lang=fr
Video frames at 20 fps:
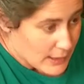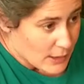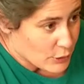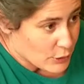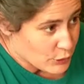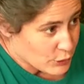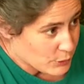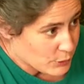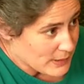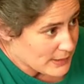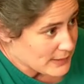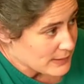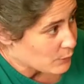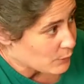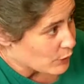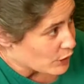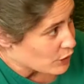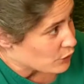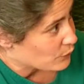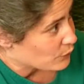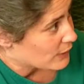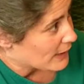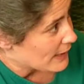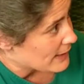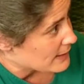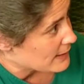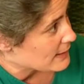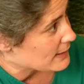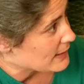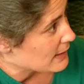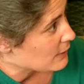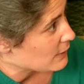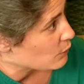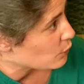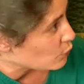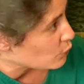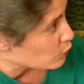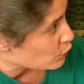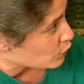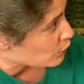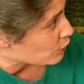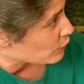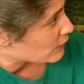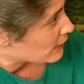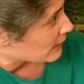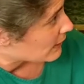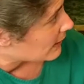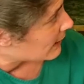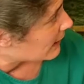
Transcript: Ensuite, moi, je voudrais insister sur une chose.